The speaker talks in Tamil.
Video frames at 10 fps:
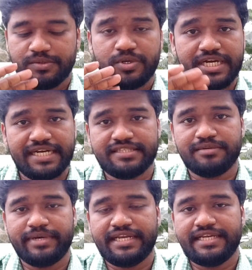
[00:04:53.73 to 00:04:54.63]
ஒரு
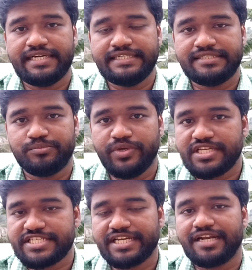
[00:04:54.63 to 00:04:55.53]
கட்டத்துக்கு மேலே இந்த
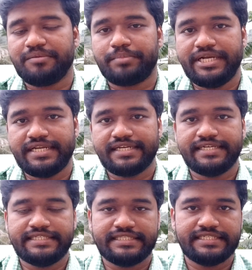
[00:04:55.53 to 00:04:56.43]
முயற்சிகளை நான்
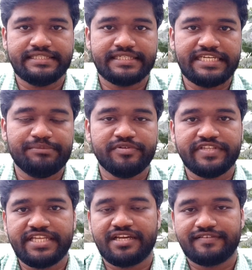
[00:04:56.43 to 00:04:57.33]
பண்ணுறேன் இந்த இந்த ஈர்ப்பு
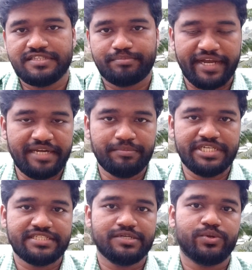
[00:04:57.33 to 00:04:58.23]
விதியை நான் வந்து
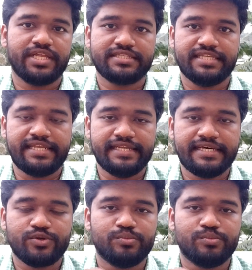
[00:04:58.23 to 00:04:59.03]
பயன்படுத்துறேன்னு கூட எனக்கு தெரியல